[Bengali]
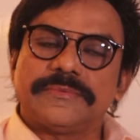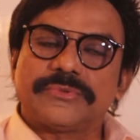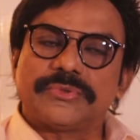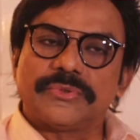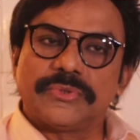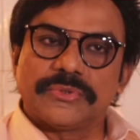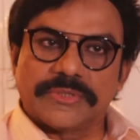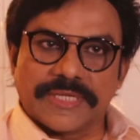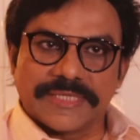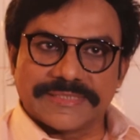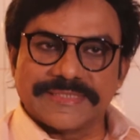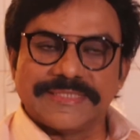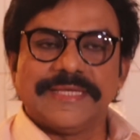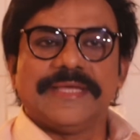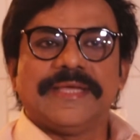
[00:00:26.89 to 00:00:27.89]
শূন্যতা
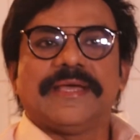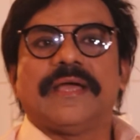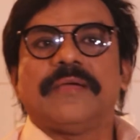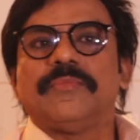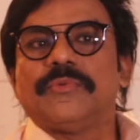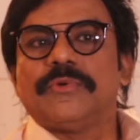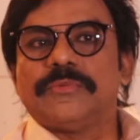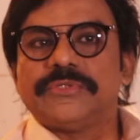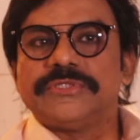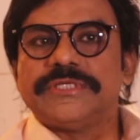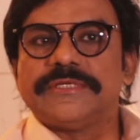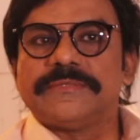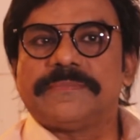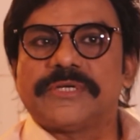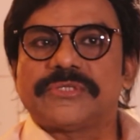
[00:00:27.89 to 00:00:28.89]
আছে আমি বলবো
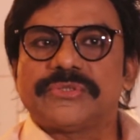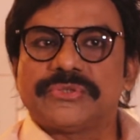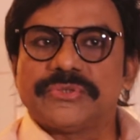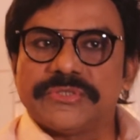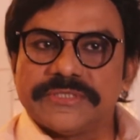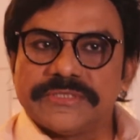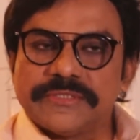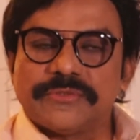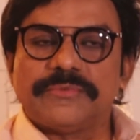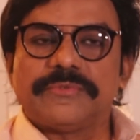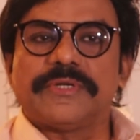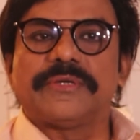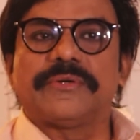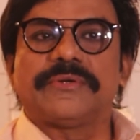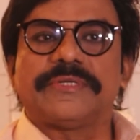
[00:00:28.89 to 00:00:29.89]
যে পার্শ্ব যে যারা
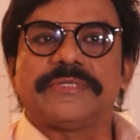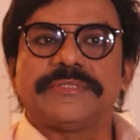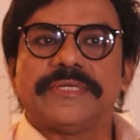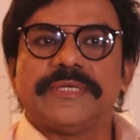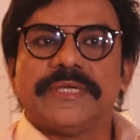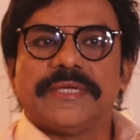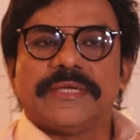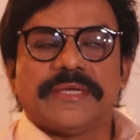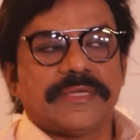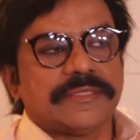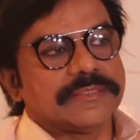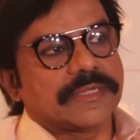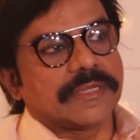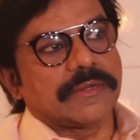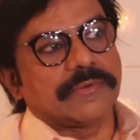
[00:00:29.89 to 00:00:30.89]
অভিনয় করেন
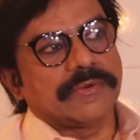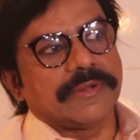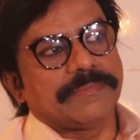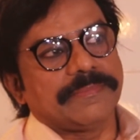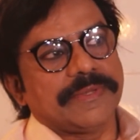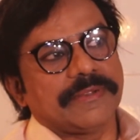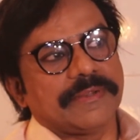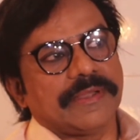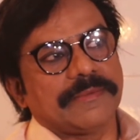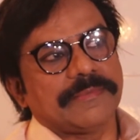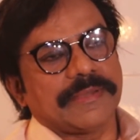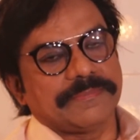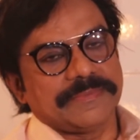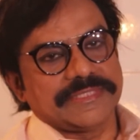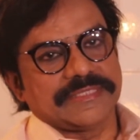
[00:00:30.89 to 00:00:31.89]
কারণ আপনি
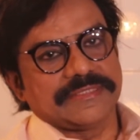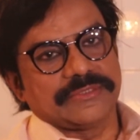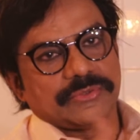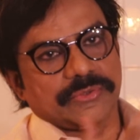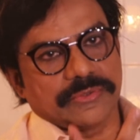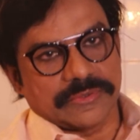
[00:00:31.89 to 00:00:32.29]
আপনি যাদের